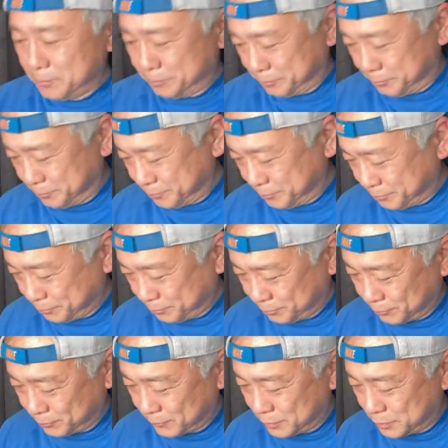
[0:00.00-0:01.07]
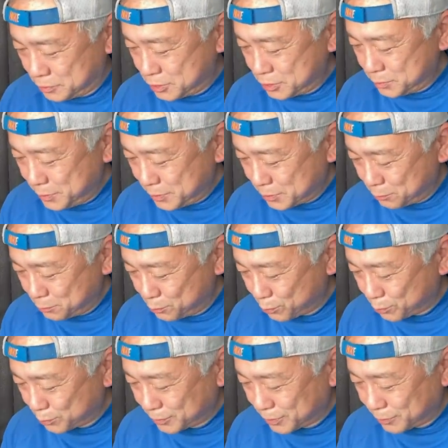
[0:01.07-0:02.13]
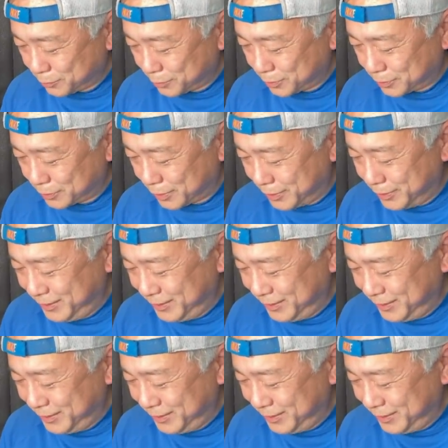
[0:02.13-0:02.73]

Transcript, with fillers: うーん、いつまで動くんだろう、一体。